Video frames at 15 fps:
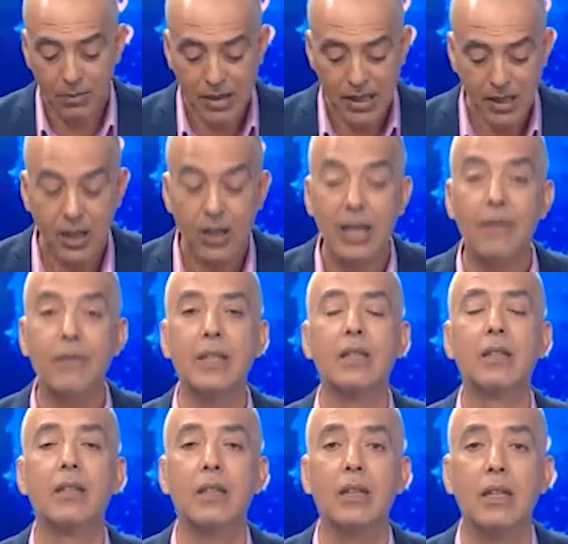باستضافه
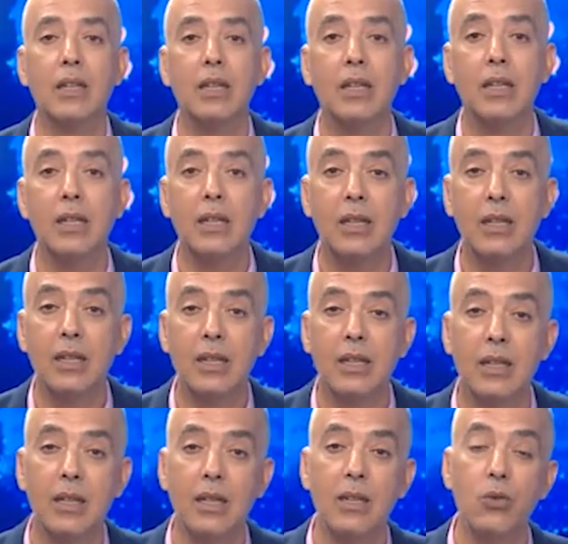
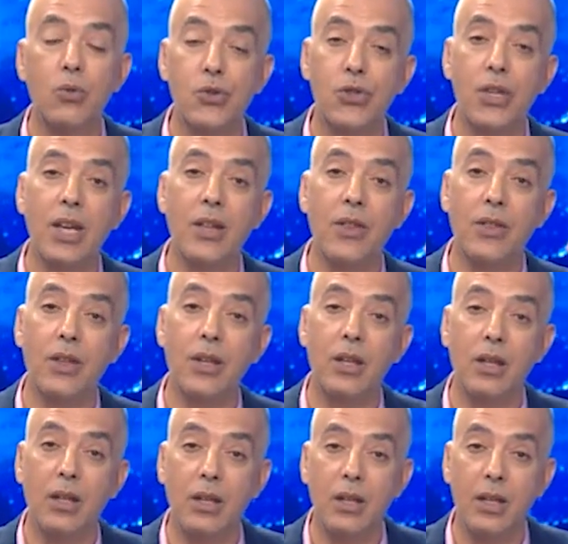آه، الاستاذ
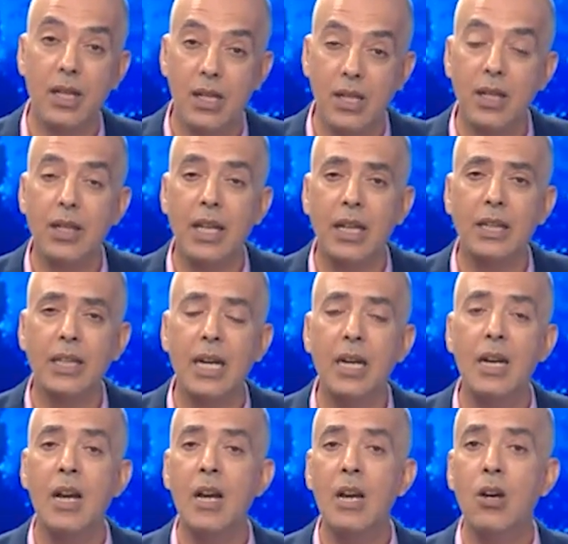آه، يزيد اقدال
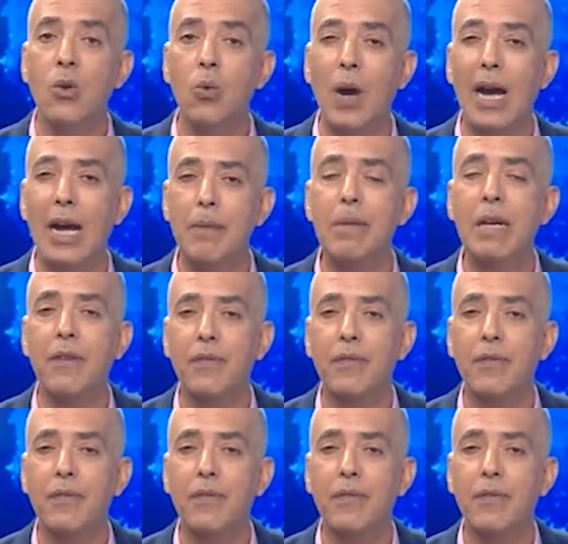وخبير في